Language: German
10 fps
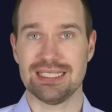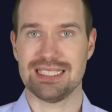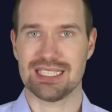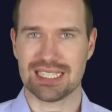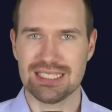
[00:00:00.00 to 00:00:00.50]

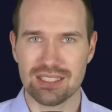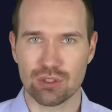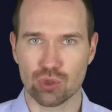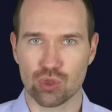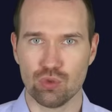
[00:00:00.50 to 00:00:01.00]
Diese
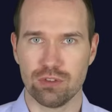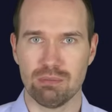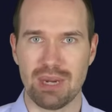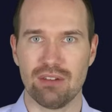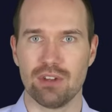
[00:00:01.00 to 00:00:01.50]
Risikostufe
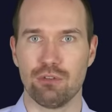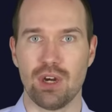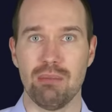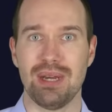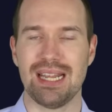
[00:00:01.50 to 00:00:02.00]
machen wir
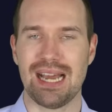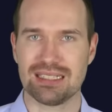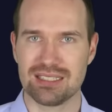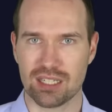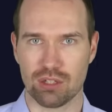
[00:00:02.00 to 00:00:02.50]
vor allem an der
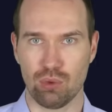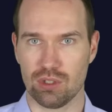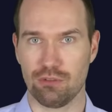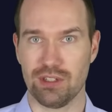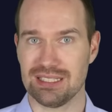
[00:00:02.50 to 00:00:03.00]

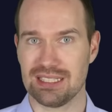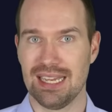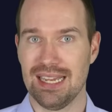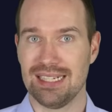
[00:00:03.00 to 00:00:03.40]
Aktienquote fest,